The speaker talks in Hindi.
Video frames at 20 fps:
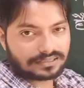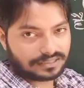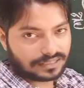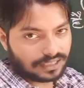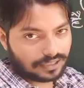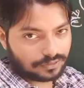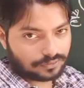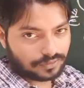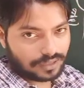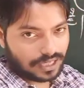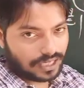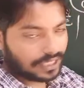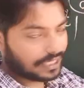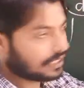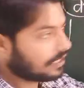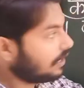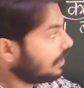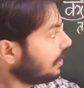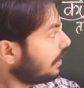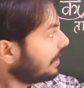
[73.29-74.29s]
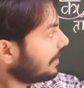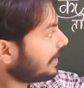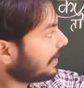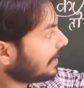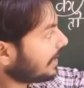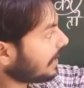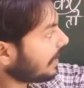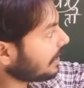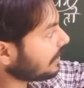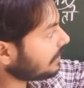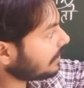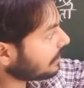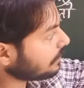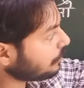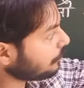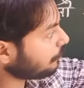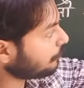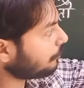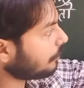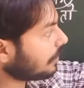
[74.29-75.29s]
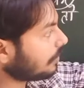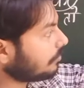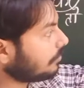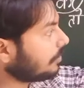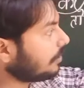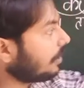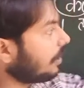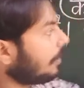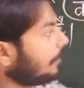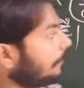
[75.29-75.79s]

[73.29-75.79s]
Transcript: दिया हुआ है कह रहा है यदि फर्म